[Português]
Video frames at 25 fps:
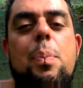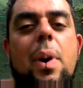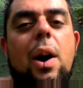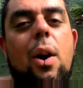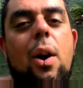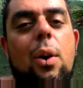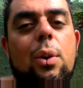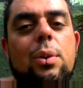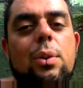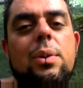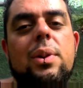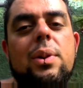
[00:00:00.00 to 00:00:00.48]

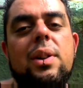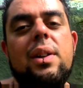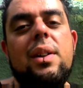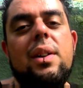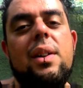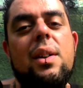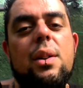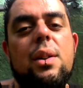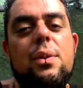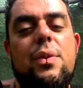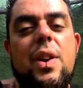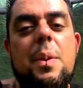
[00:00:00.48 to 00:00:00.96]
Paulo.
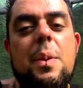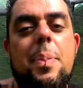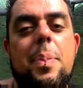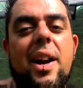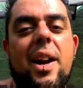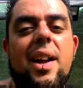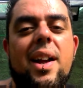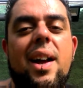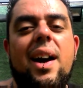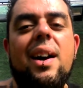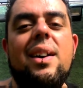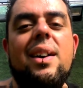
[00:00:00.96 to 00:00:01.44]
Vem
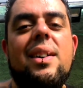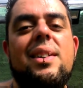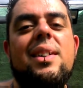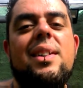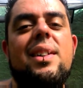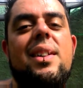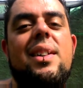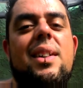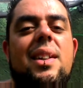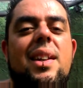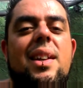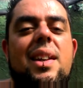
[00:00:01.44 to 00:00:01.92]
para cá
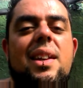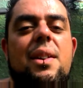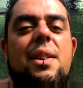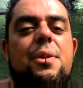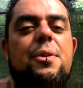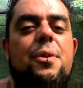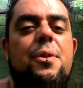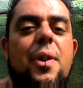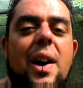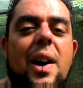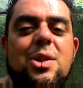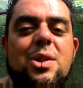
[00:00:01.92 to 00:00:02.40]
e
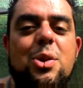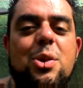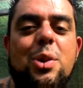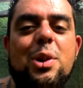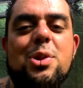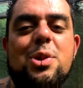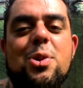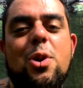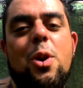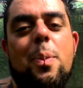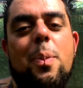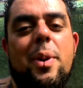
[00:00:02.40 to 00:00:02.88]
faça
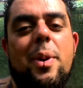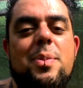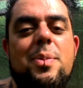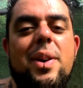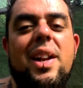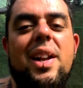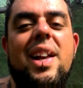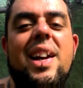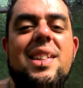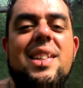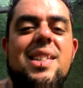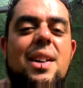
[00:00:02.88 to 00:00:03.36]
suas compras,
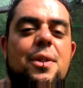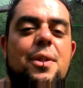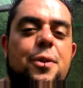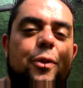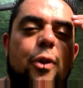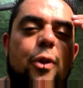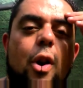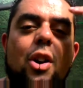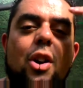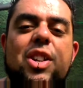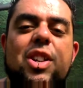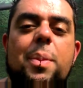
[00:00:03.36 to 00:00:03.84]
beleza?
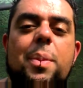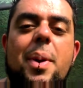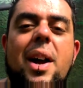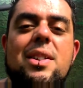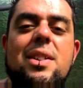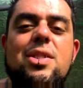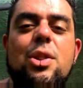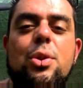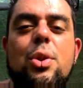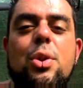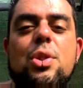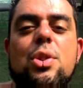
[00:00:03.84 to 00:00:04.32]
Forte
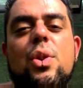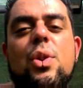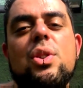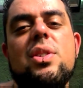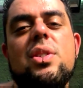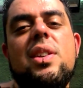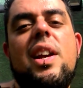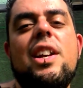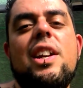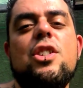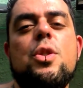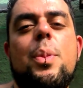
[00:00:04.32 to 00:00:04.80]
abraço a todos
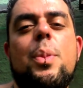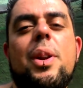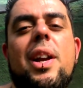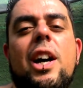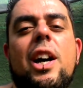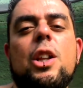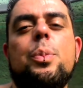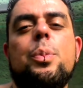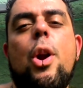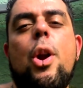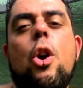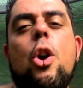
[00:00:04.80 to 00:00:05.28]
vocês,
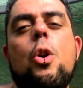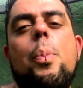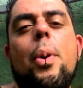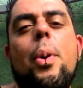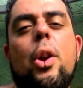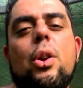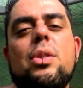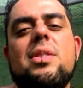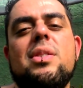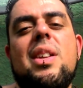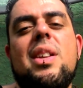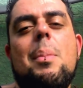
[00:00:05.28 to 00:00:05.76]
obrigado por acompanhar
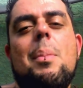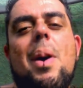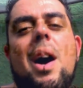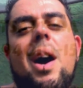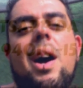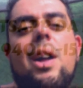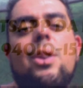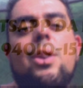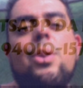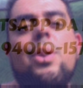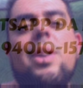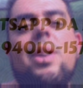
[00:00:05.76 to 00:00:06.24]
nosso
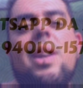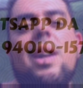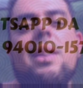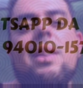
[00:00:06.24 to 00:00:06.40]
trabalho e